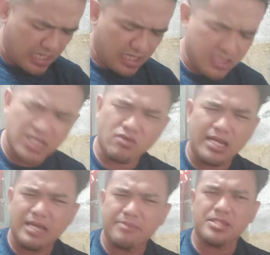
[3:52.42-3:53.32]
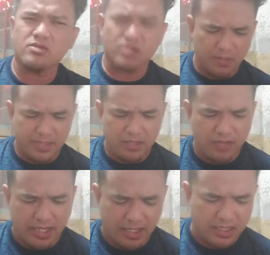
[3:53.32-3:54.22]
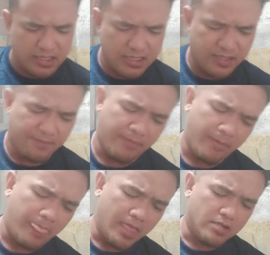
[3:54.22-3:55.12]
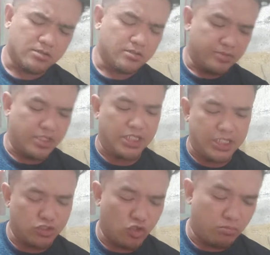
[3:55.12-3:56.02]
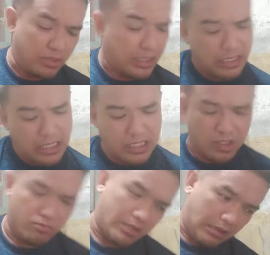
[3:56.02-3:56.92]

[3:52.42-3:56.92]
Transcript: Hindi ko alam, hindi ko rin mapaliwanag. Kasi, sinarge ko yung battery, ah, ganun pa rin